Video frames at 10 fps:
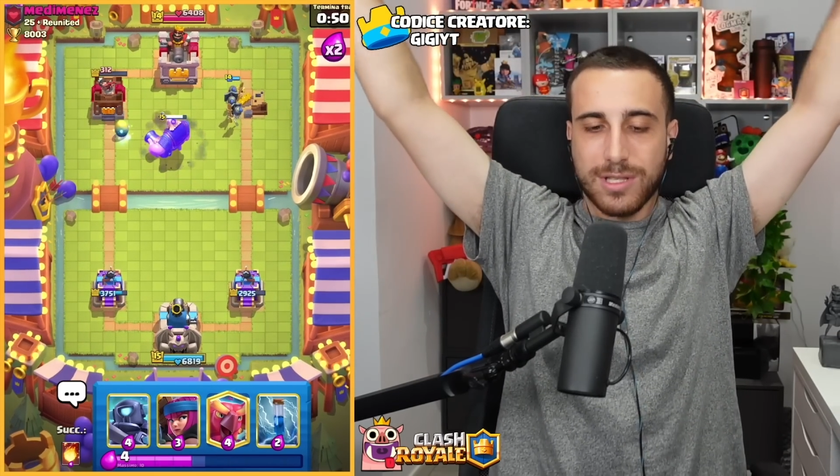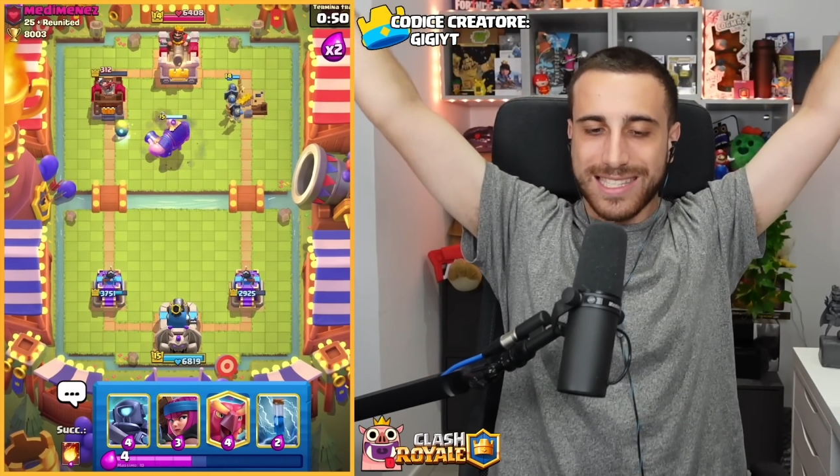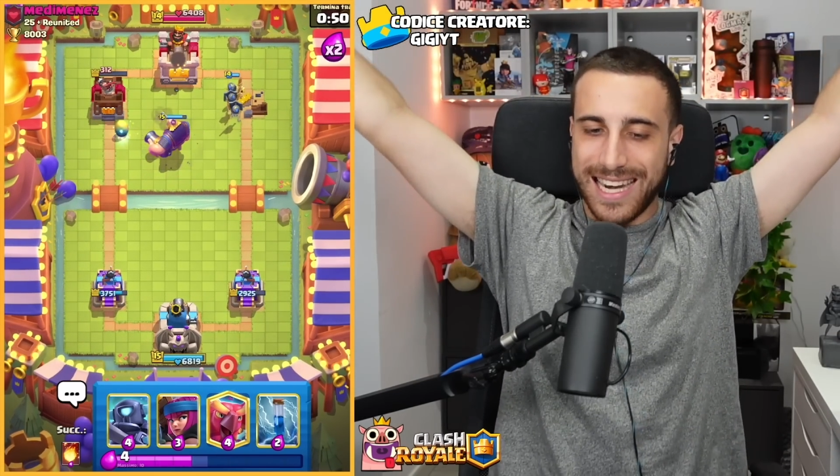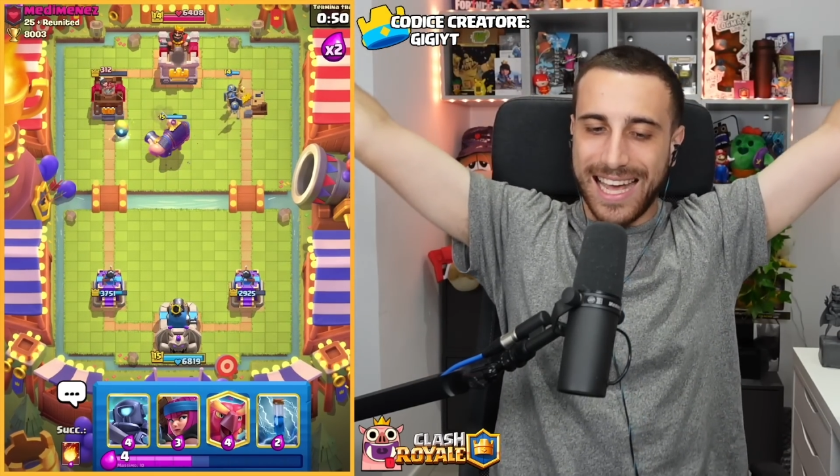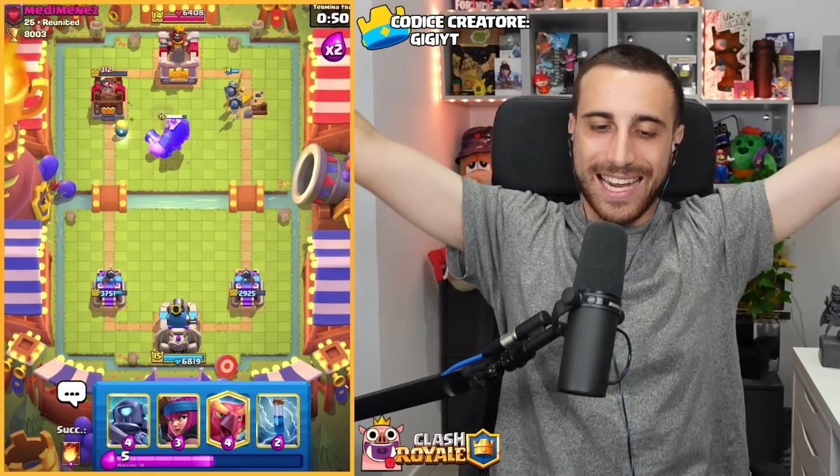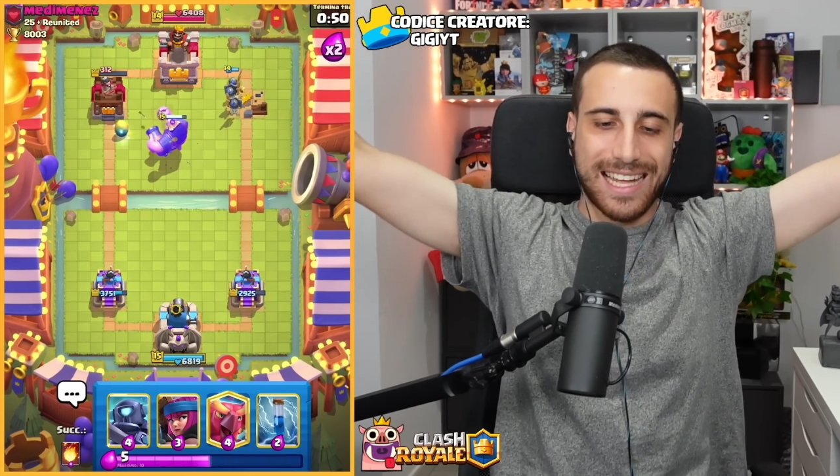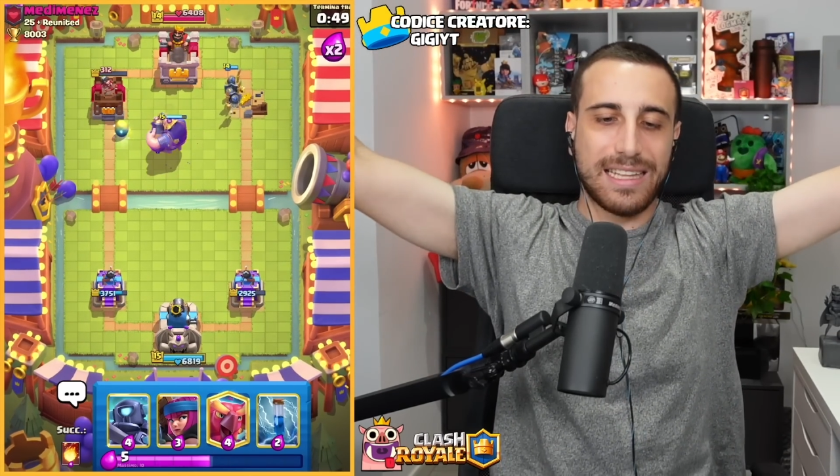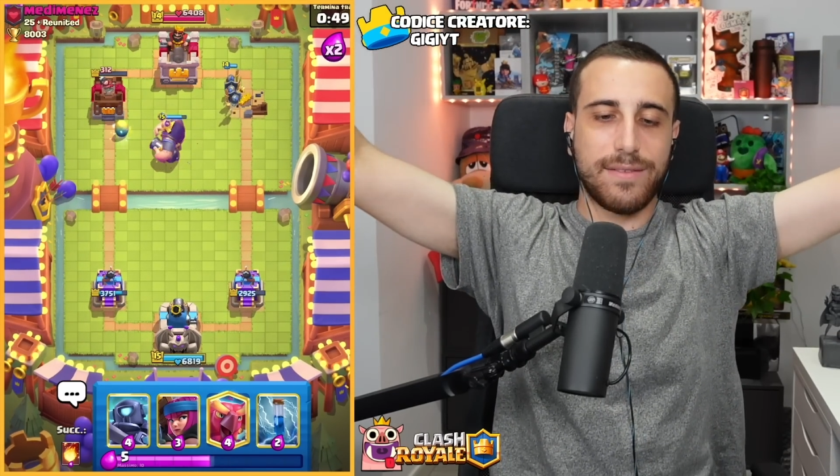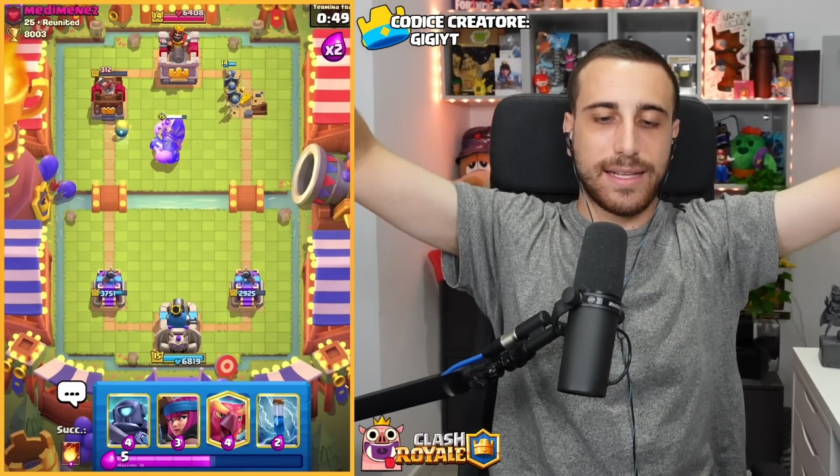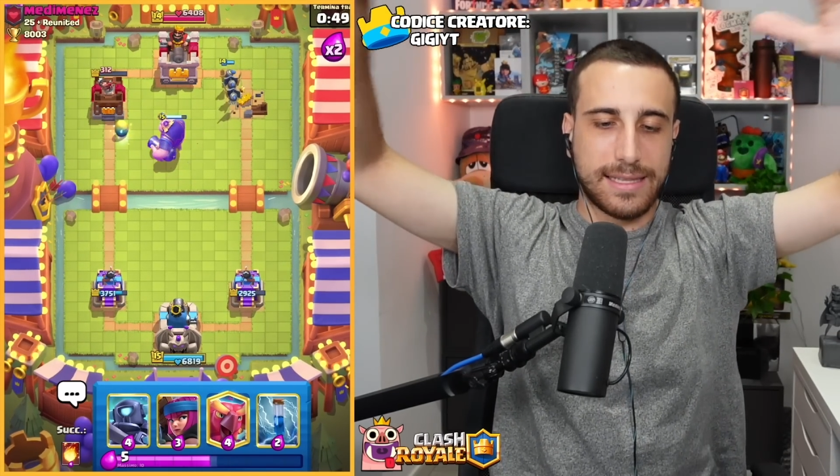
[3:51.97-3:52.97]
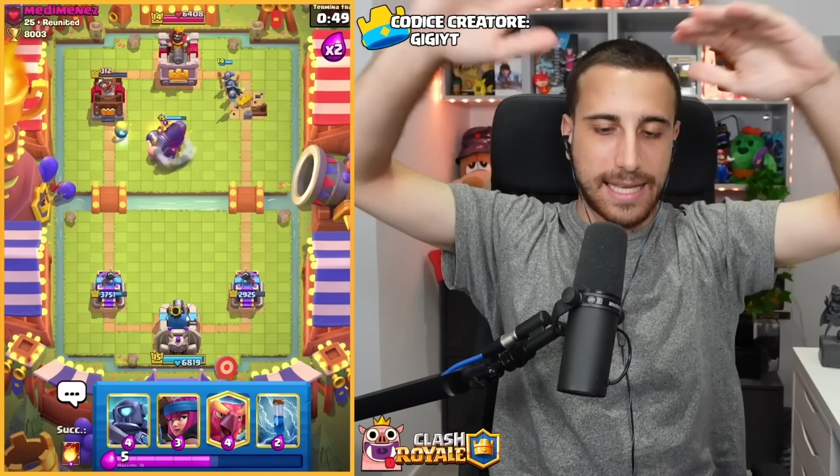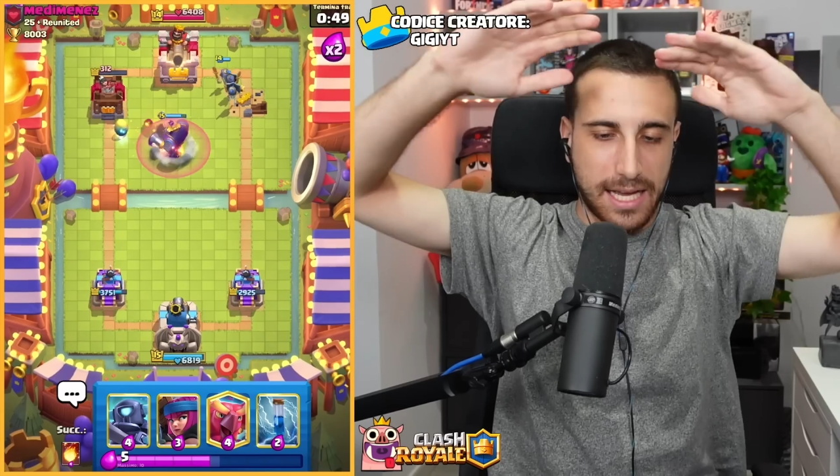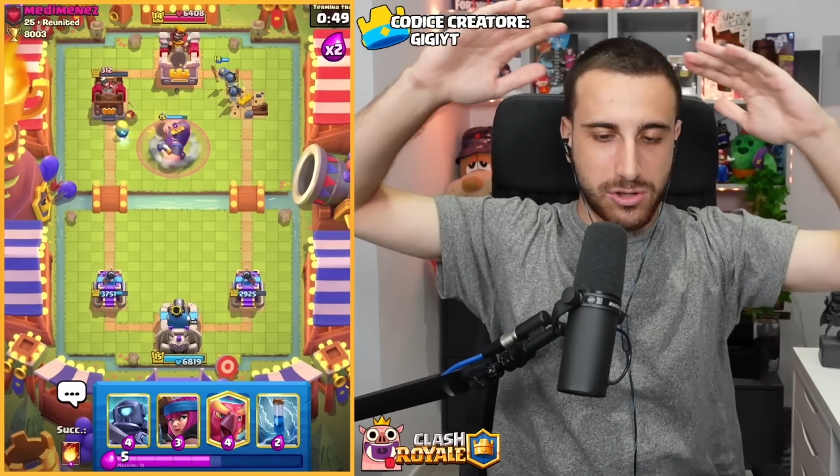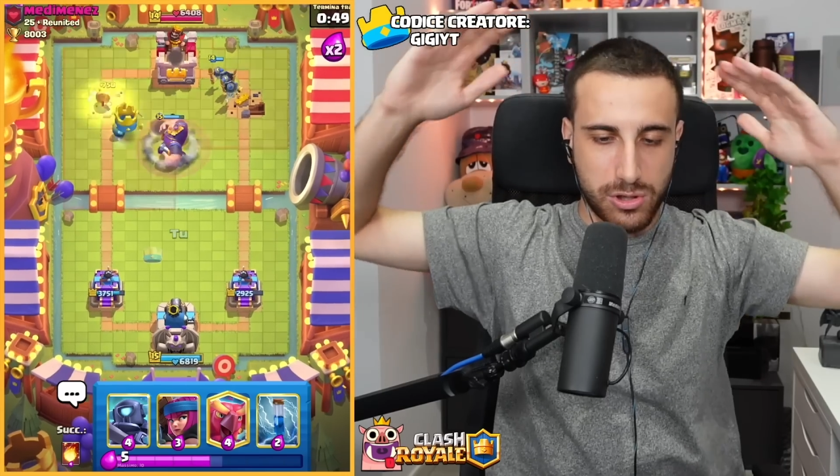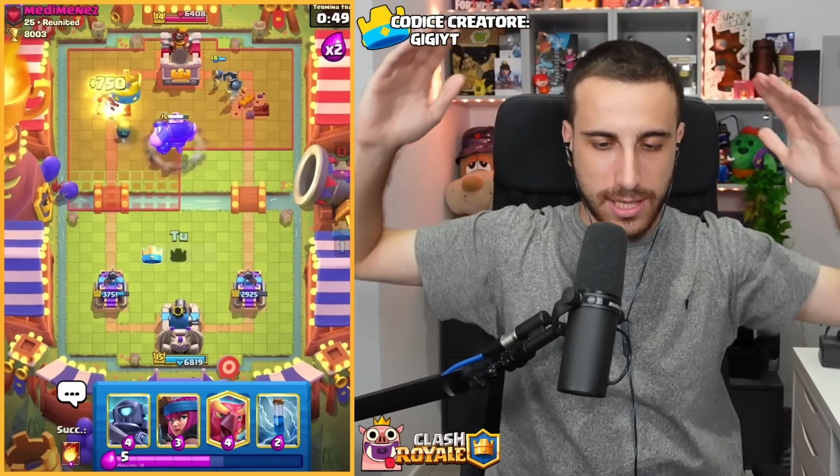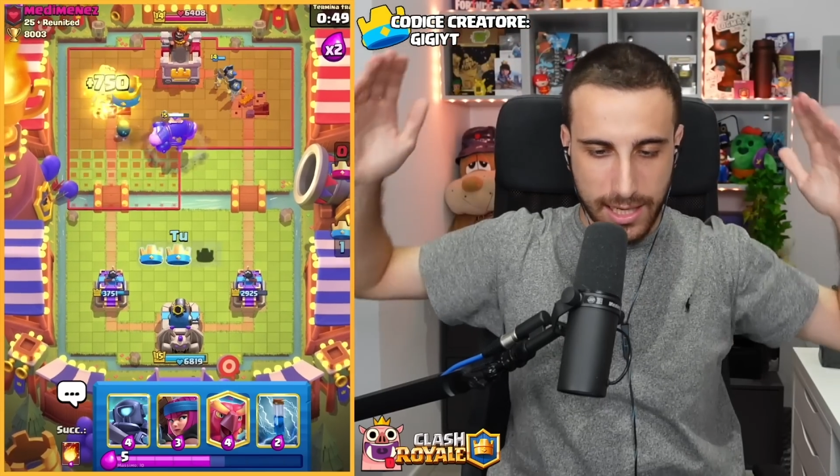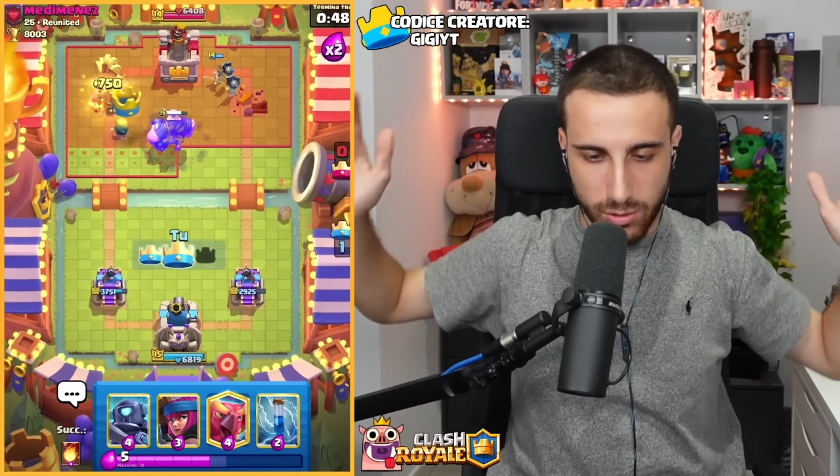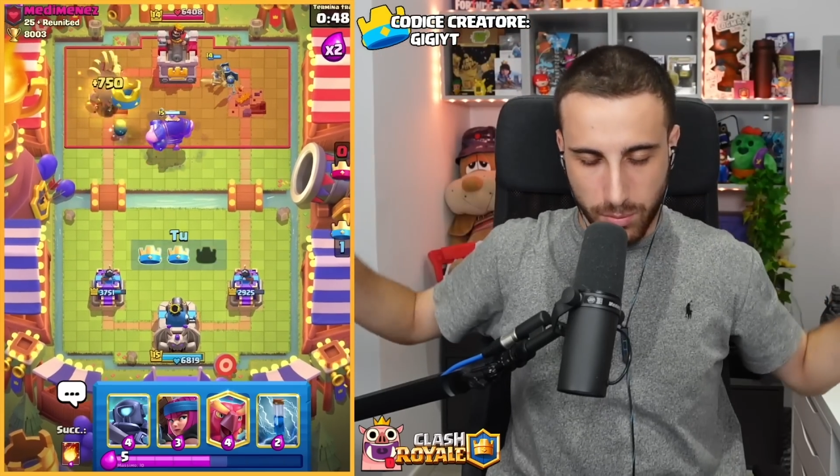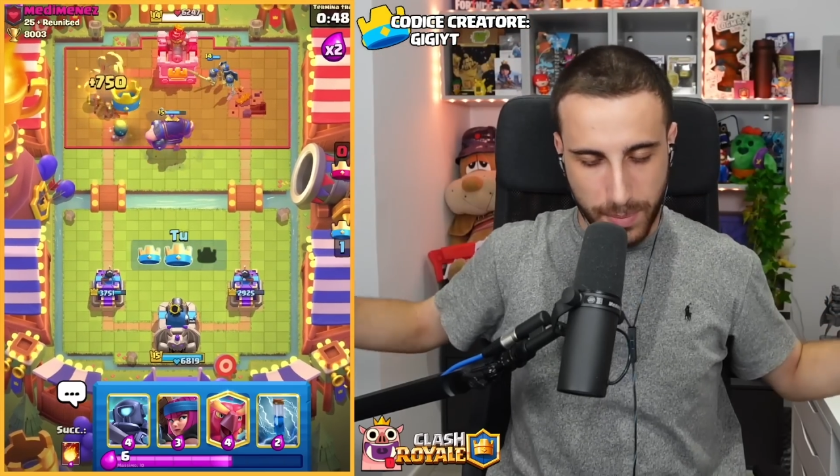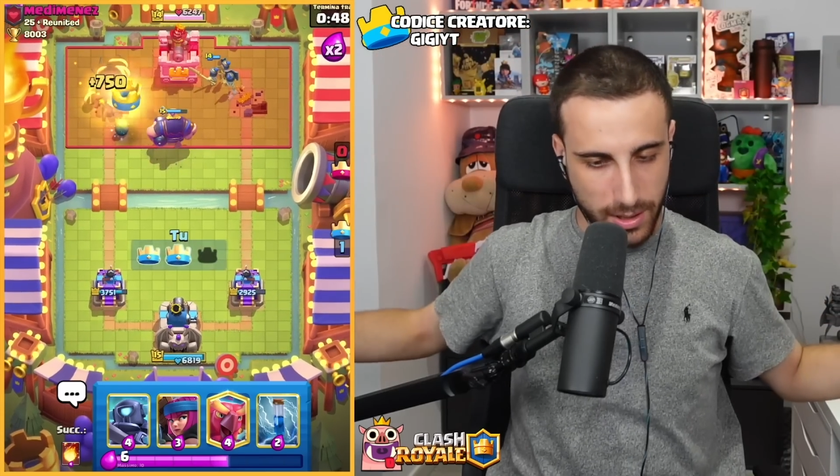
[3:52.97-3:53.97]
stragrande vantaggio delle
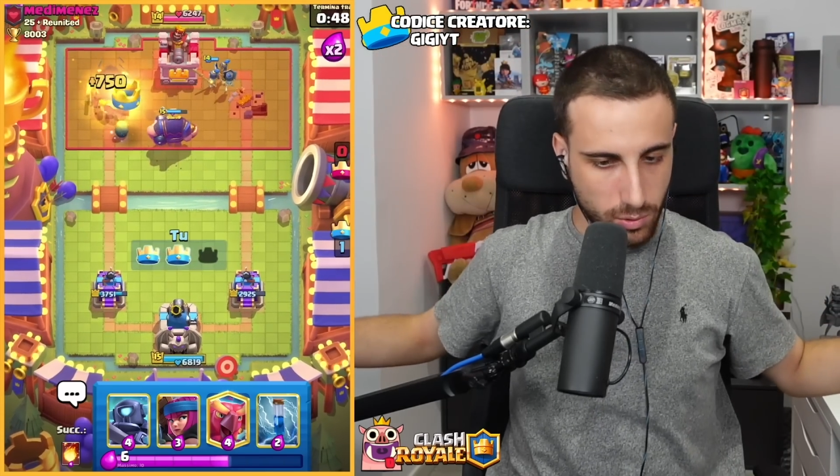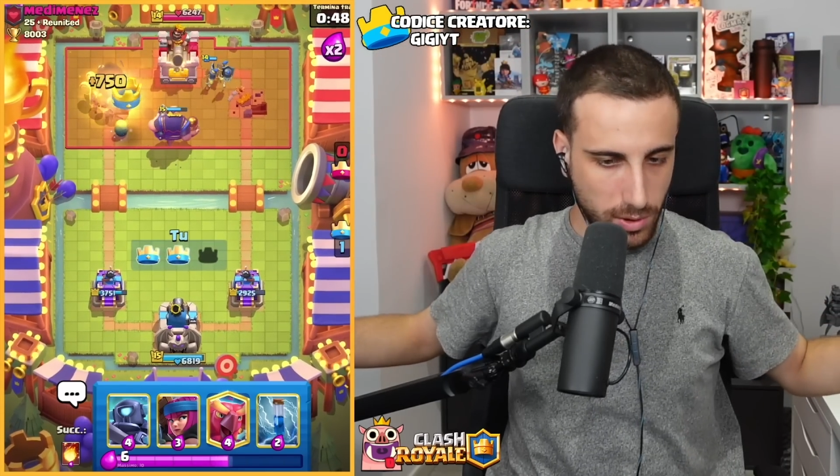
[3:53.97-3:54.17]
truppe al